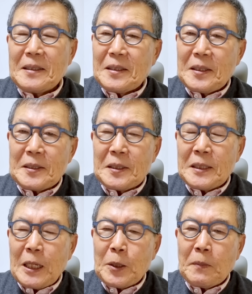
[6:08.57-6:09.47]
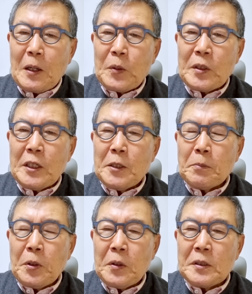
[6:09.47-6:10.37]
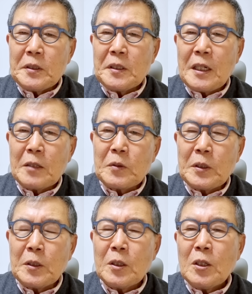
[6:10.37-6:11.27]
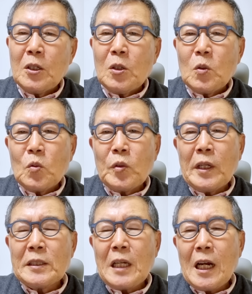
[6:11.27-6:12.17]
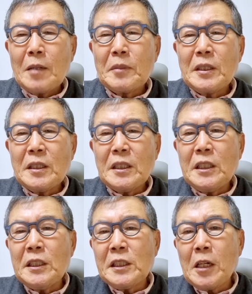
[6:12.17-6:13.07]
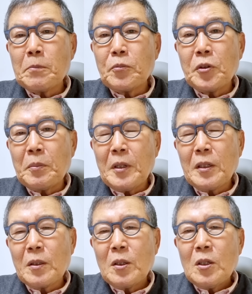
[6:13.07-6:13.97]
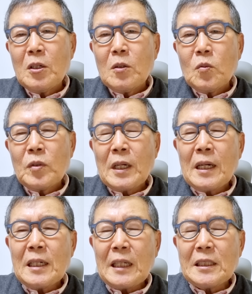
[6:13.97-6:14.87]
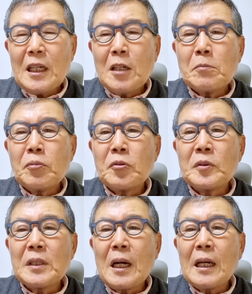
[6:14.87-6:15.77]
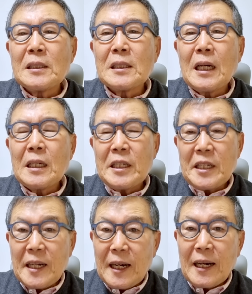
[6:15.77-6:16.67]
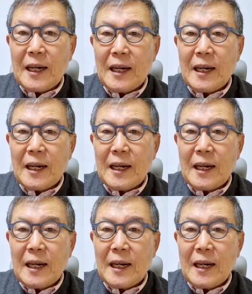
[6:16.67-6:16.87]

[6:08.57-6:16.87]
그래서 사도 바울이 이런 표현을 쓰더라고요. 우리의 삶이 이생뿐이면 우리가 가장 불쌍한 자이라